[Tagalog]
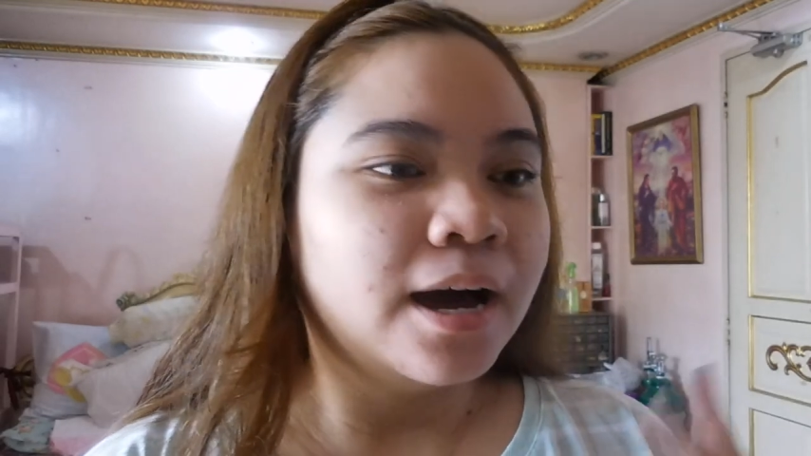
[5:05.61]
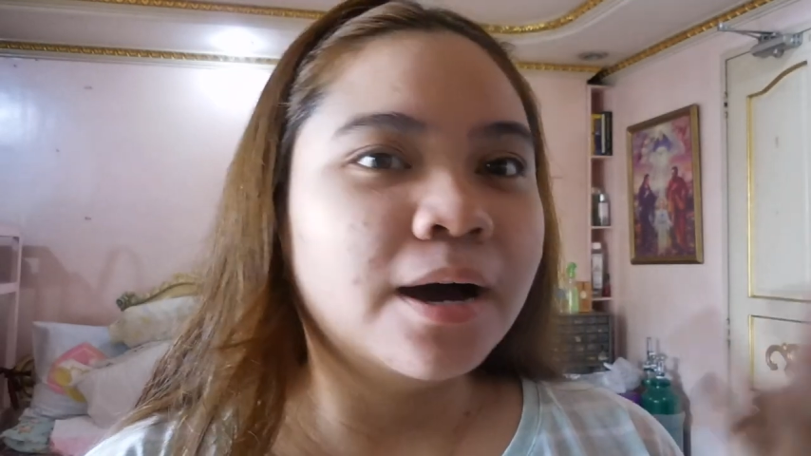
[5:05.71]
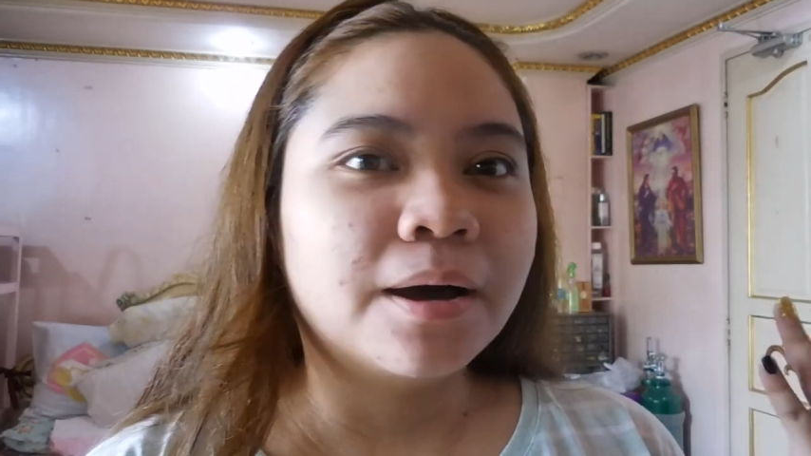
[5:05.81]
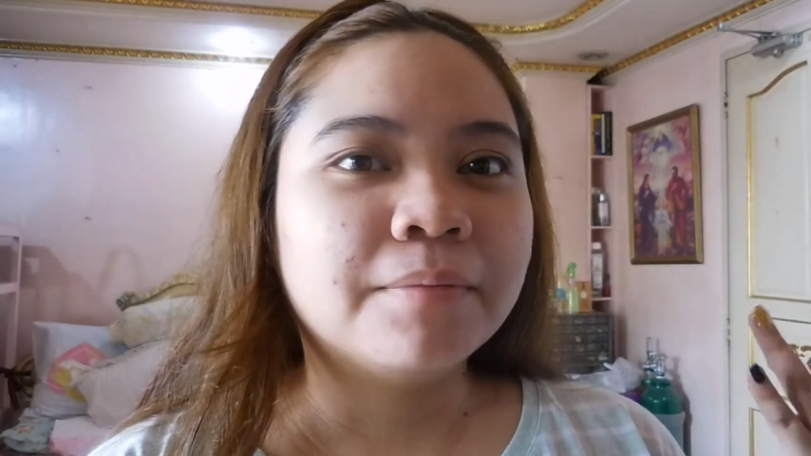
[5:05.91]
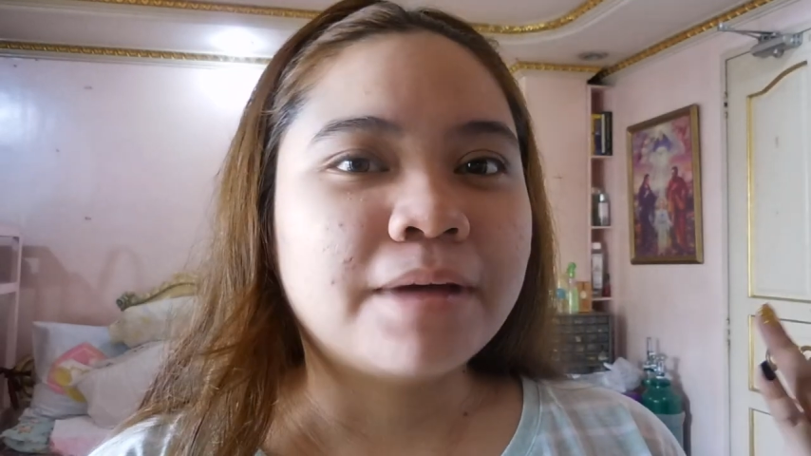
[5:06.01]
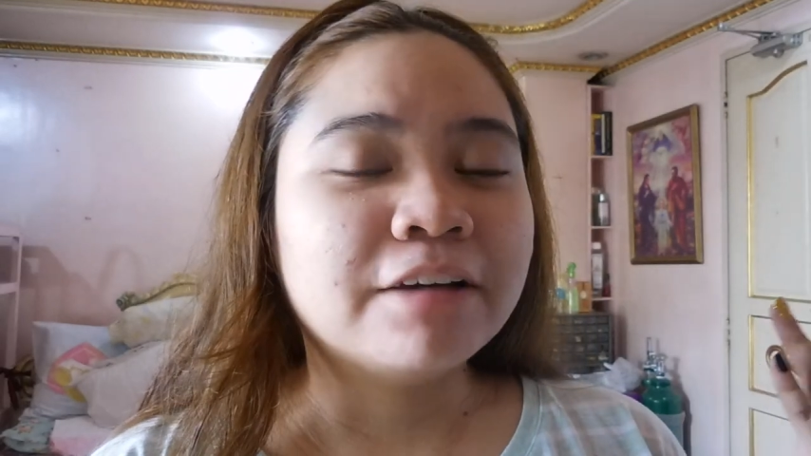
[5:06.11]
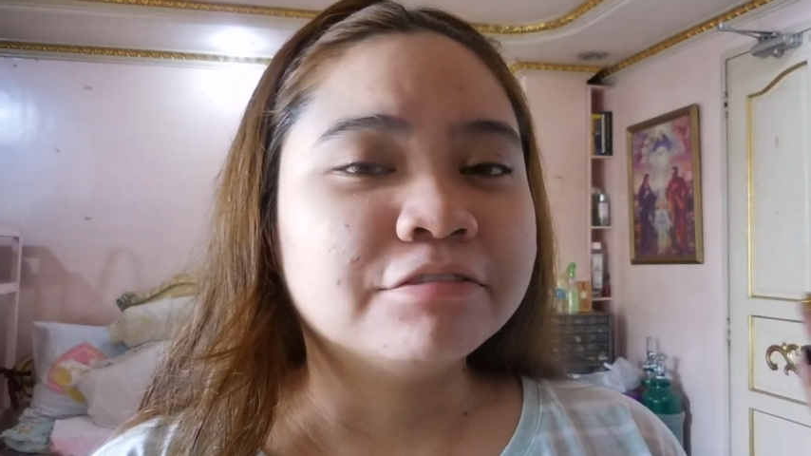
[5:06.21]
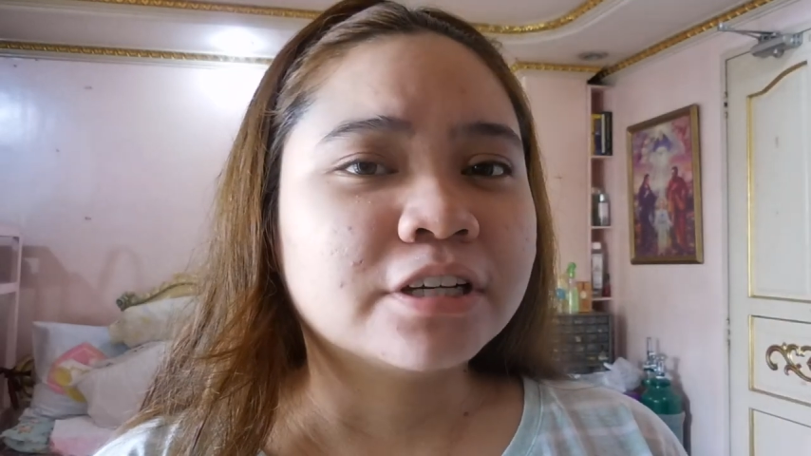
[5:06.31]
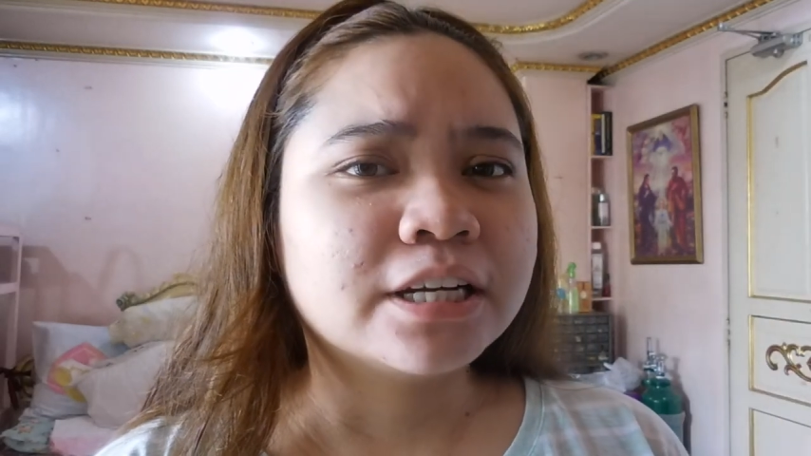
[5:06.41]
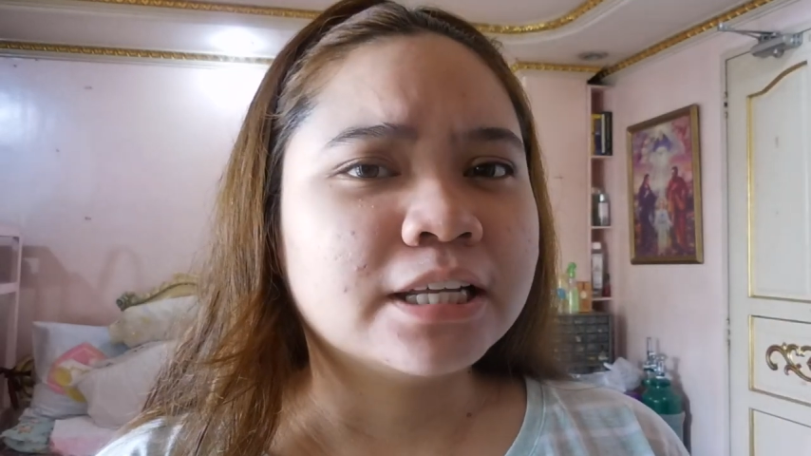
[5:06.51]
um,
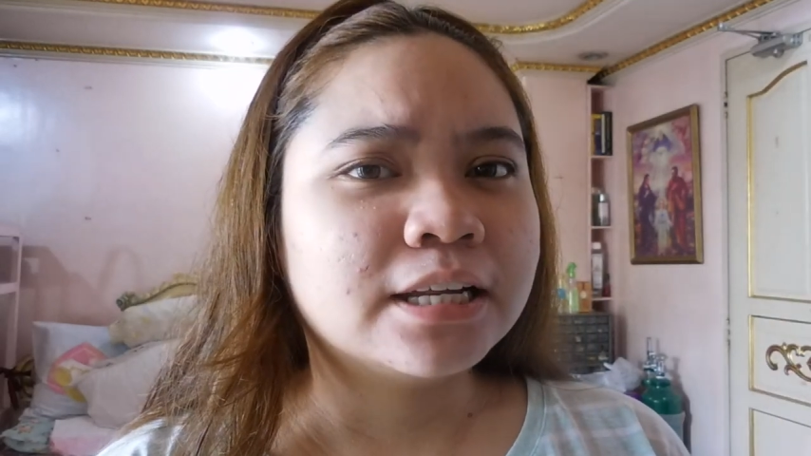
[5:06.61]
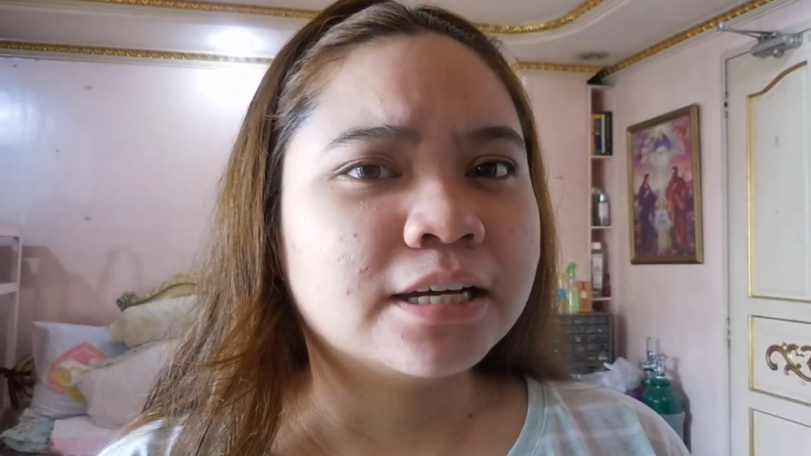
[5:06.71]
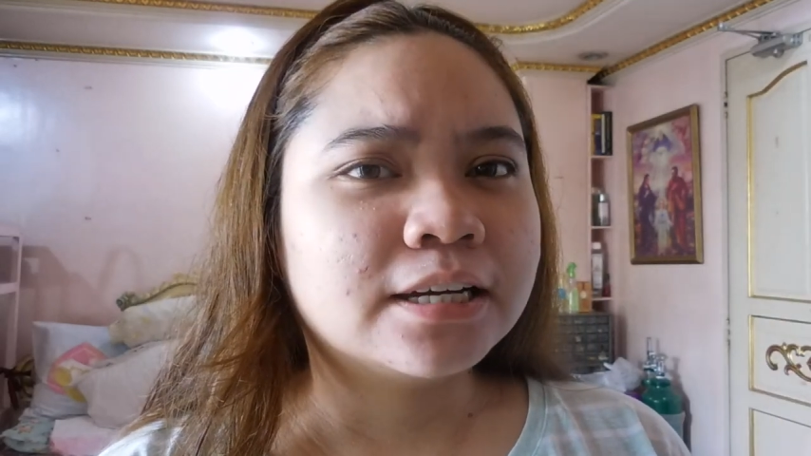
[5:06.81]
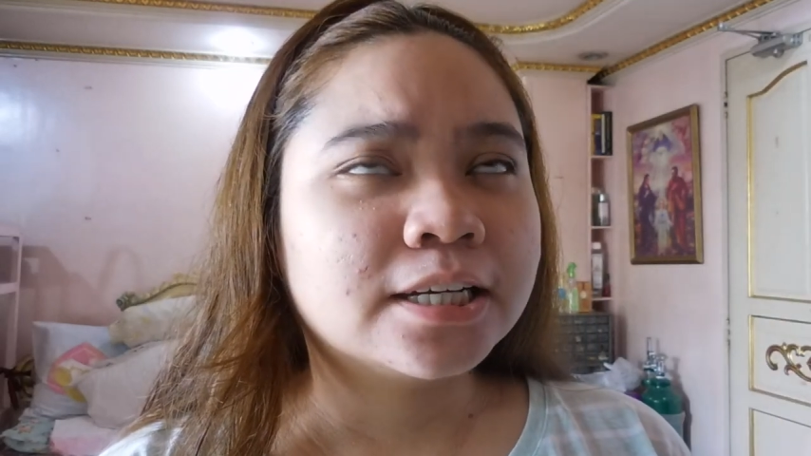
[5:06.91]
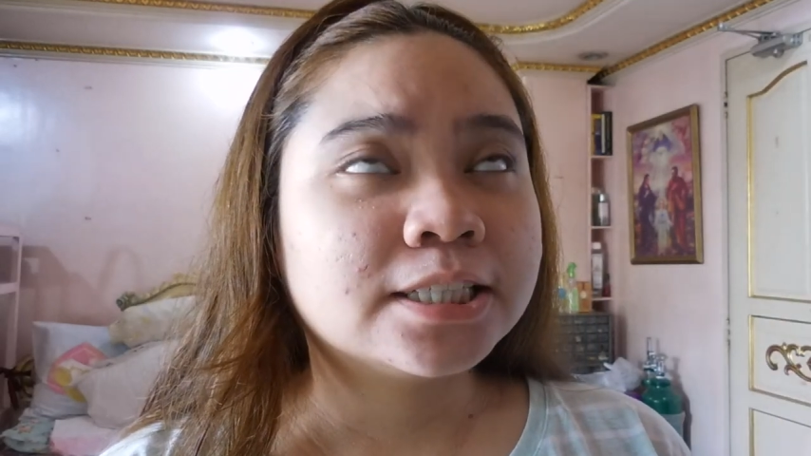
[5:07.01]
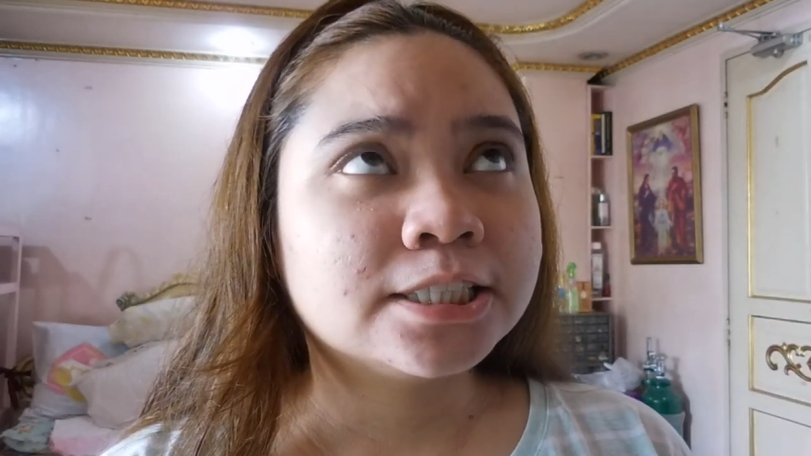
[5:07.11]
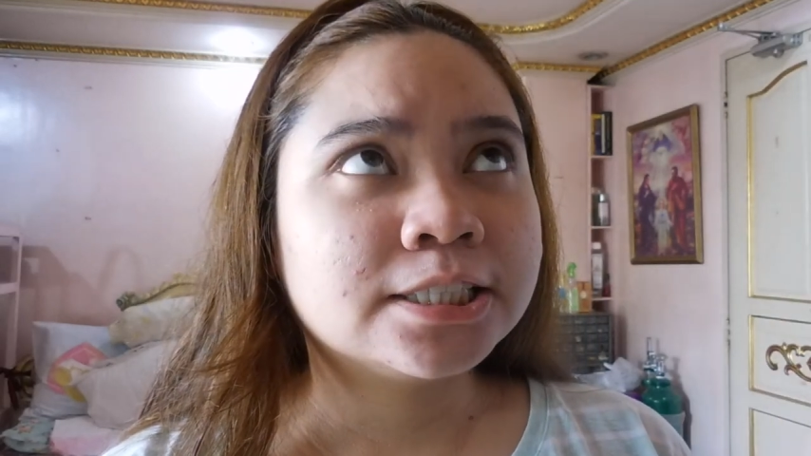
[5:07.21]
after ilang